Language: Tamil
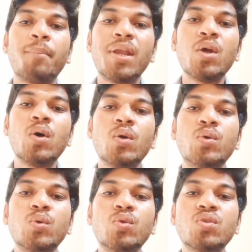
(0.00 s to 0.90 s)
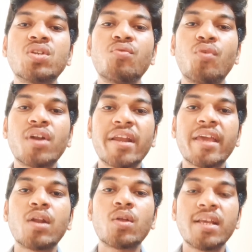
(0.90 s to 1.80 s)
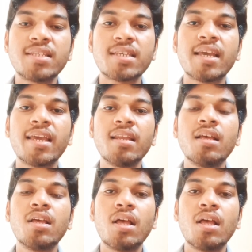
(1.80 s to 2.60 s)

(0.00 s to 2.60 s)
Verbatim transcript: பிலோ டூ தௌசண்ட் ஃபோர் ஹண்ட்ரட் கிலோரிஸ் இன்